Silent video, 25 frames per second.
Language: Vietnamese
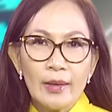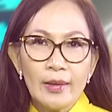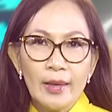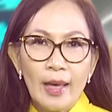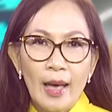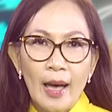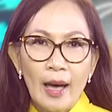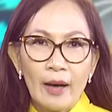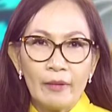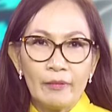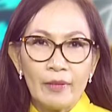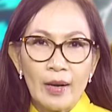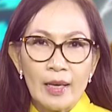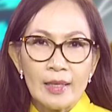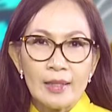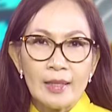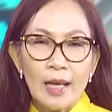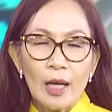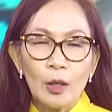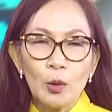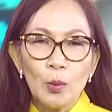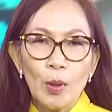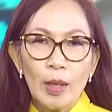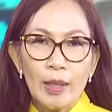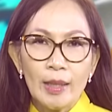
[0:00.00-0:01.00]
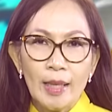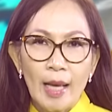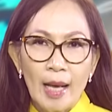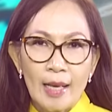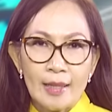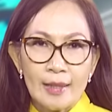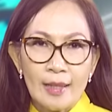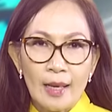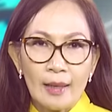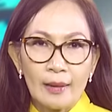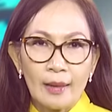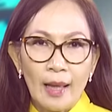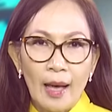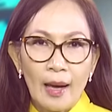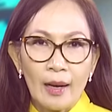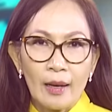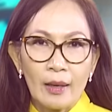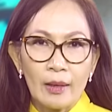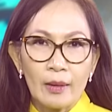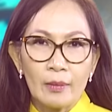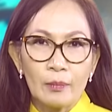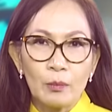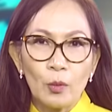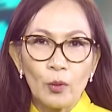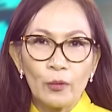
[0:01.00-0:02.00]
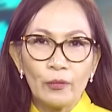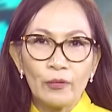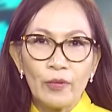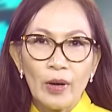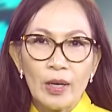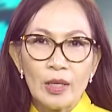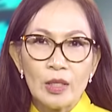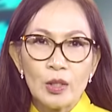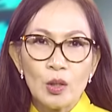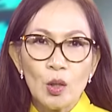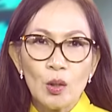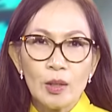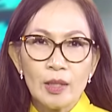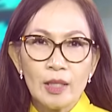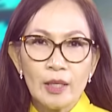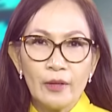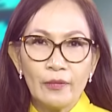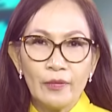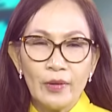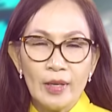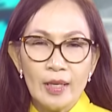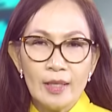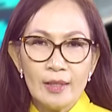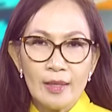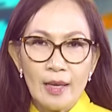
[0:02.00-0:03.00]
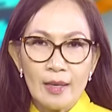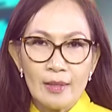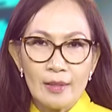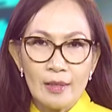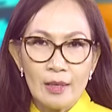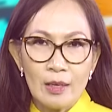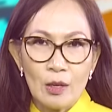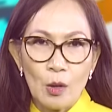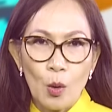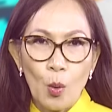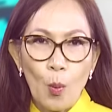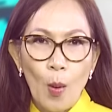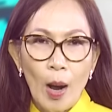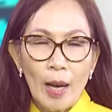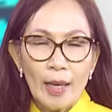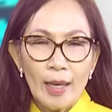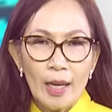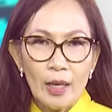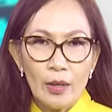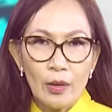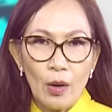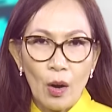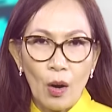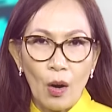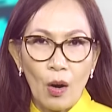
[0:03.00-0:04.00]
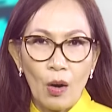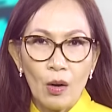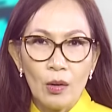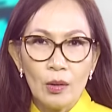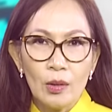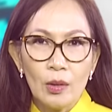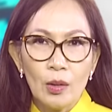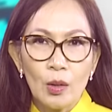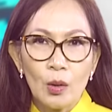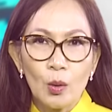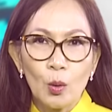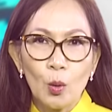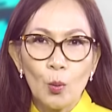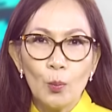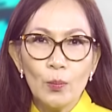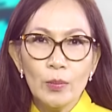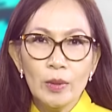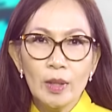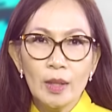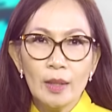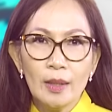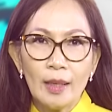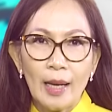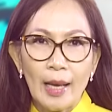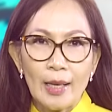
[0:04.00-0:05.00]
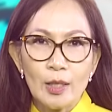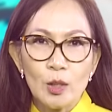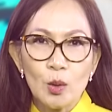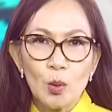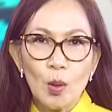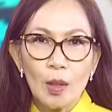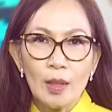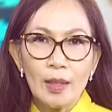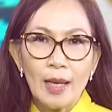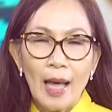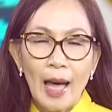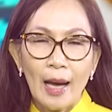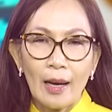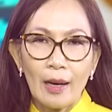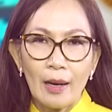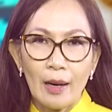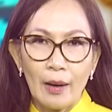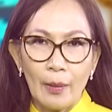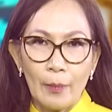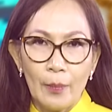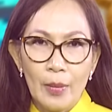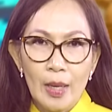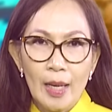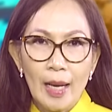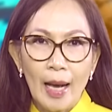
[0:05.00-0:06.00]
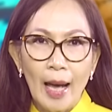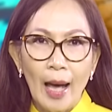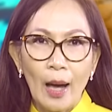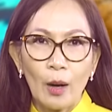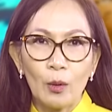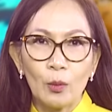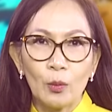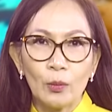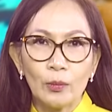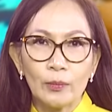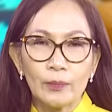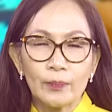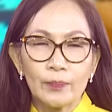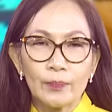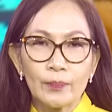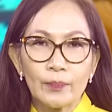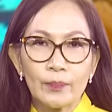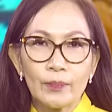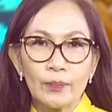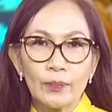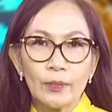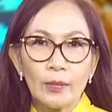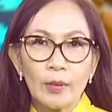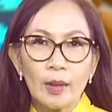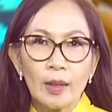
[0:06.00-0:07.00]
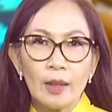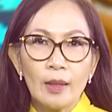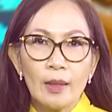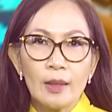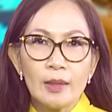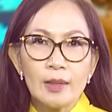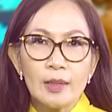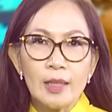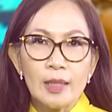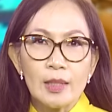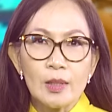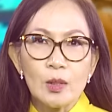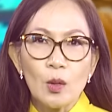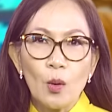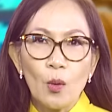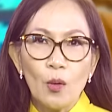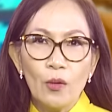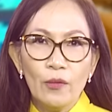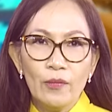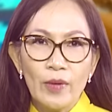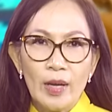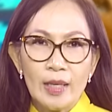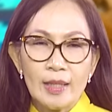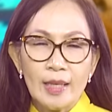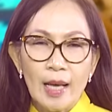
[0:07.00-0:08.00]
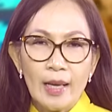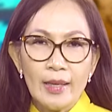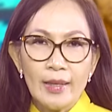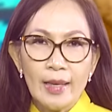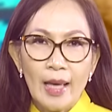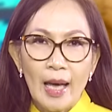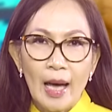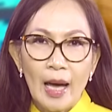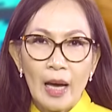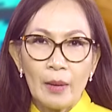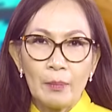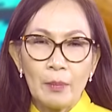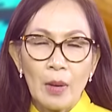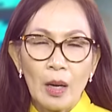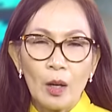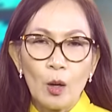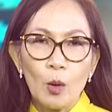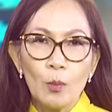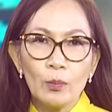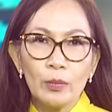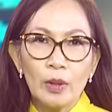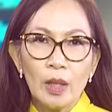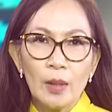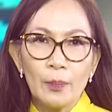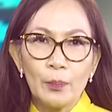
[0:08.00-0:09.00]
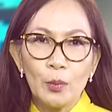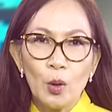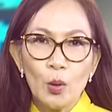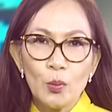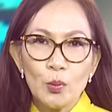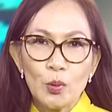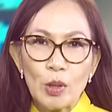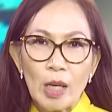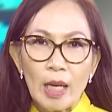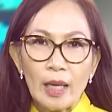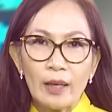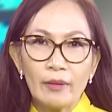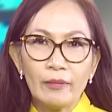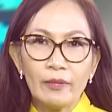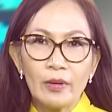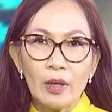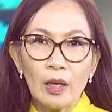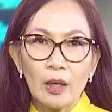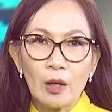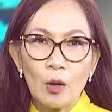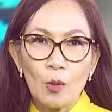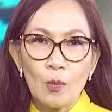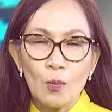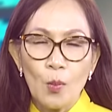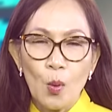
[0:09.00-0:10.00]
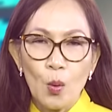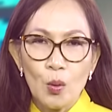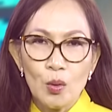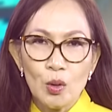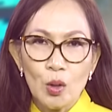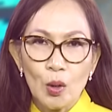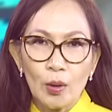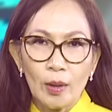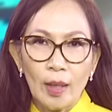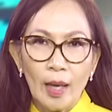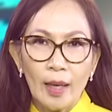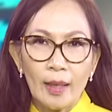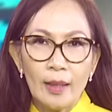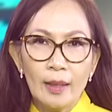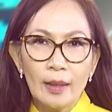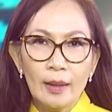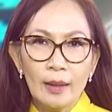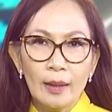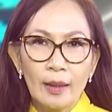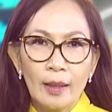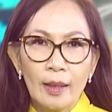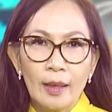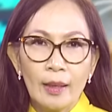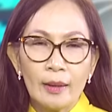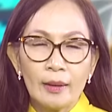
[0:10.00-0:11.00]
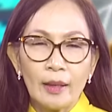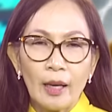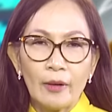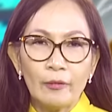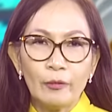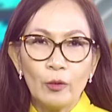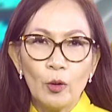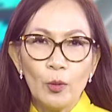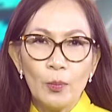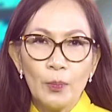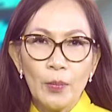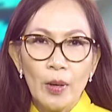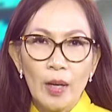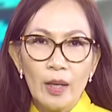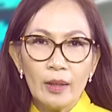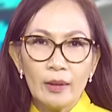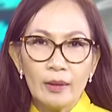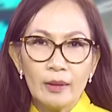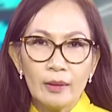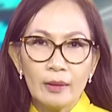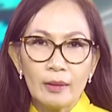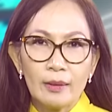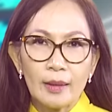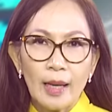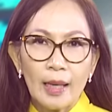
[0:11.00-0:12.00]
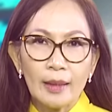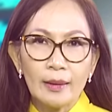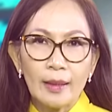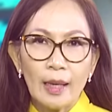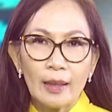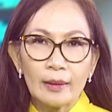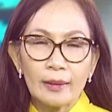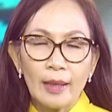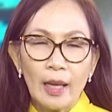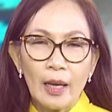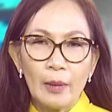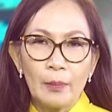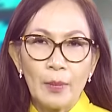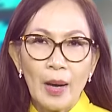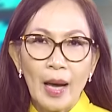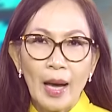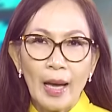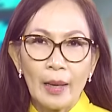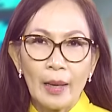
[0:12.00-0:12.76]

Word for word: giá nhà và giá thuê nhà gia tăng một phần do chi phí xây dựng quá đắt đỏ cũng như lãi suất đang ở mức cao. Chỉ số về giá nhà mà công ty Project vừa công bố cho thấy, thành phố Perth đã tăng thêm